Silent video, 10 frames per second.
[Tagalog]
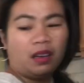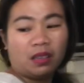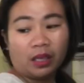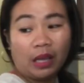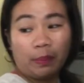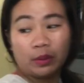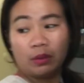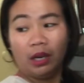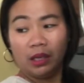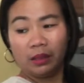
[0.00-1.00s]
Katapos ko
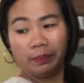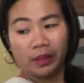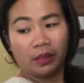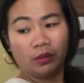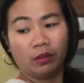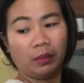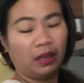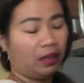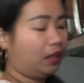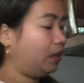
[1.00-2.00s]
lang ligpitin yung
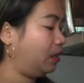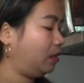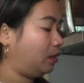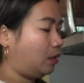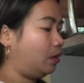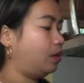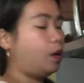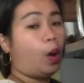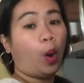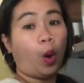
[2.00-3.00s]
mga
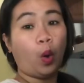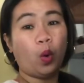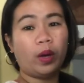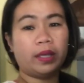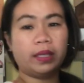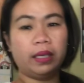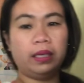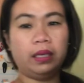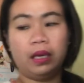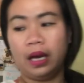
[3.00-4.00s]

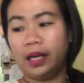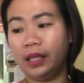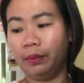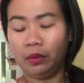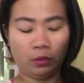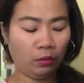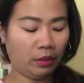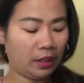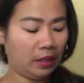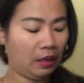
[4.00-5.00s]
hugasin. dami kong
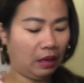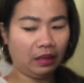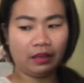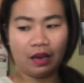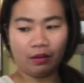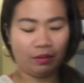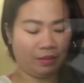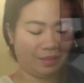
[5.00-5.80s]
hugasin na kaldero.